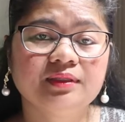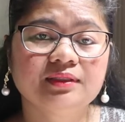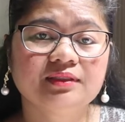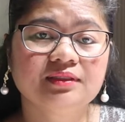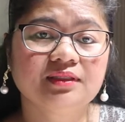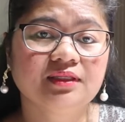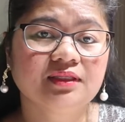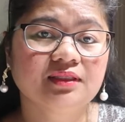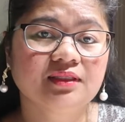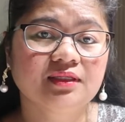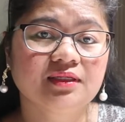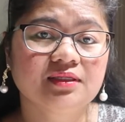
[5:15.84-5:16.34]

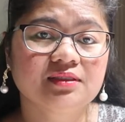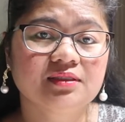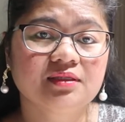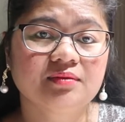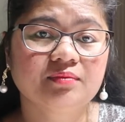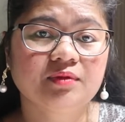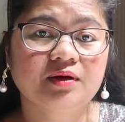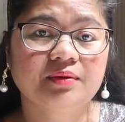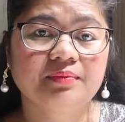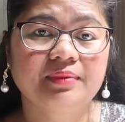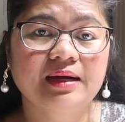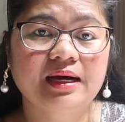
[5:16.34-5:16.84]
magtitinda siya
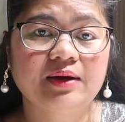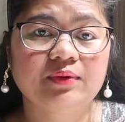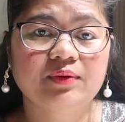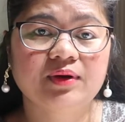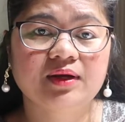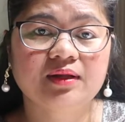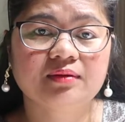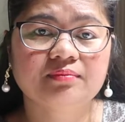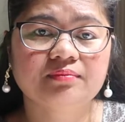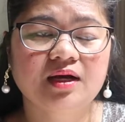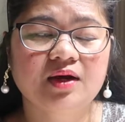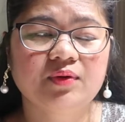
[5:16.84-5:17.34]
ng mga
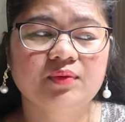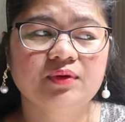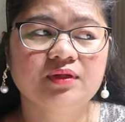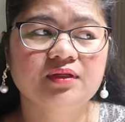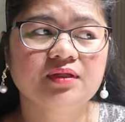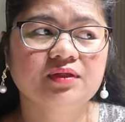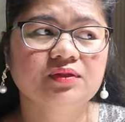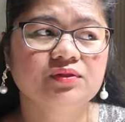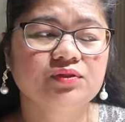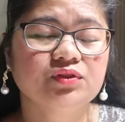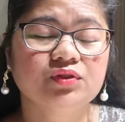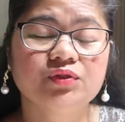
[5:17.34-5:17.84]
bawal.
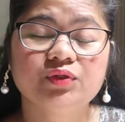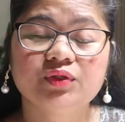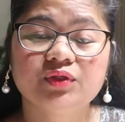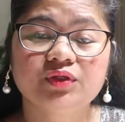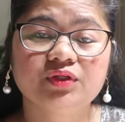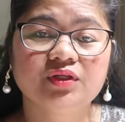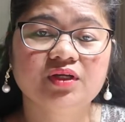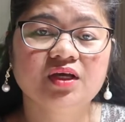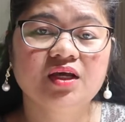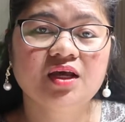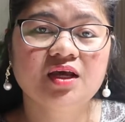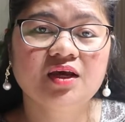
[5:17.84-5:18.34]
Bawal daw
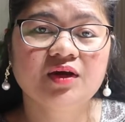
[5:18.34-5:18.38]
yun.